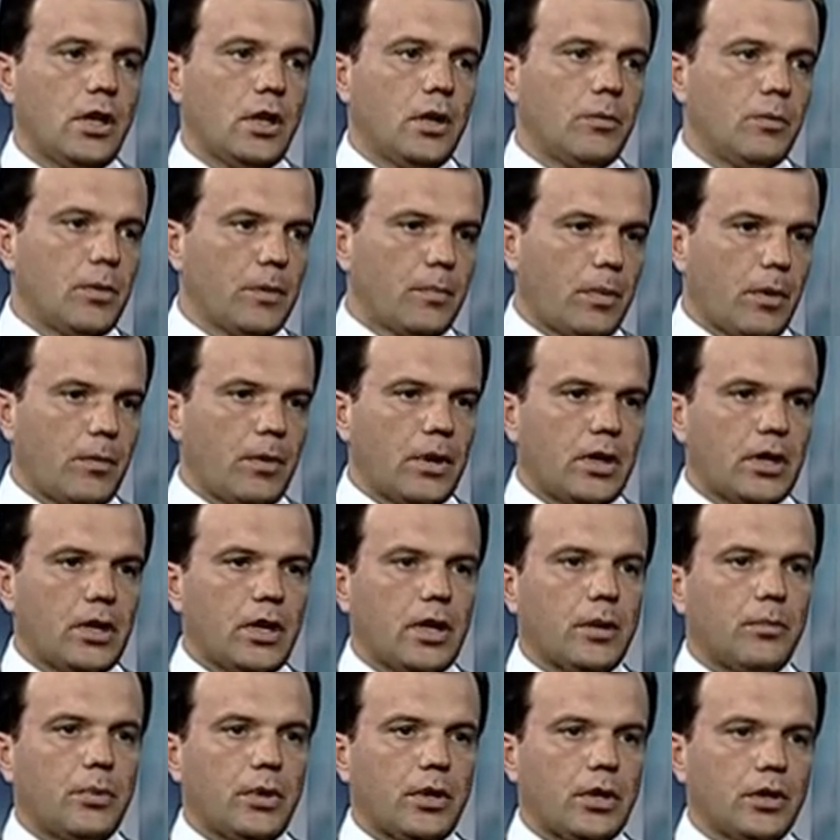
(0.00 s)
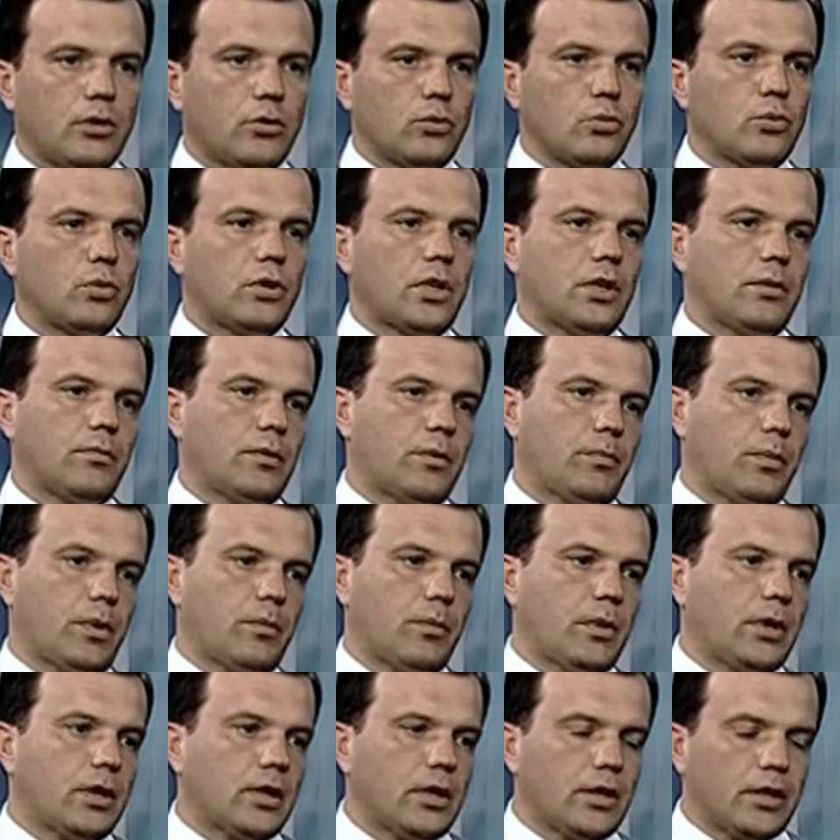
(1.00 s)
Мы помогли аппаратурой, мы
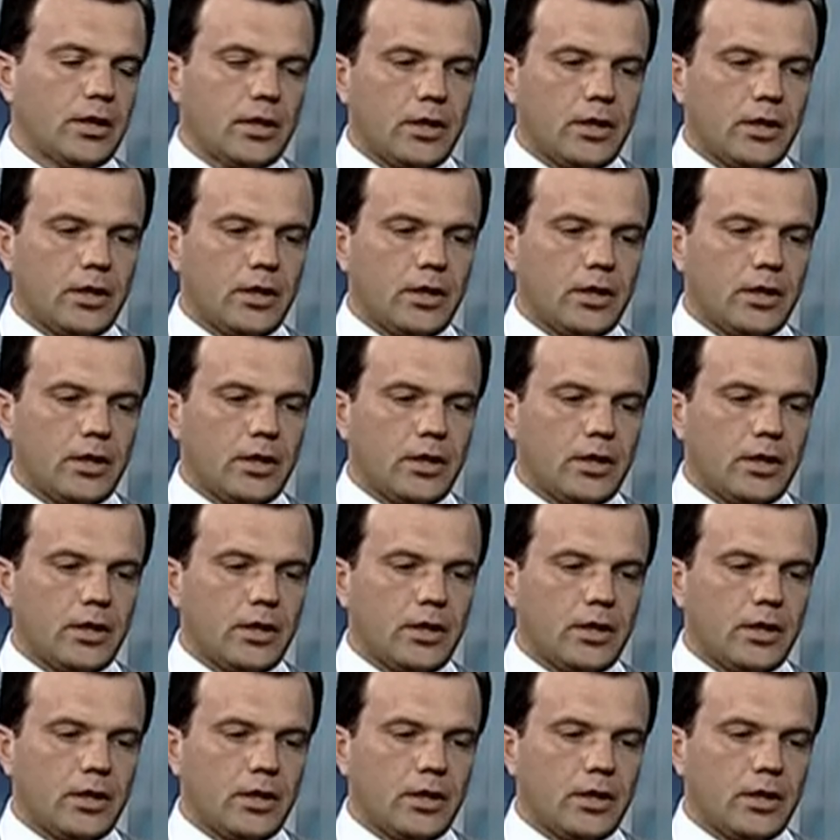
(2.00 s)
помогли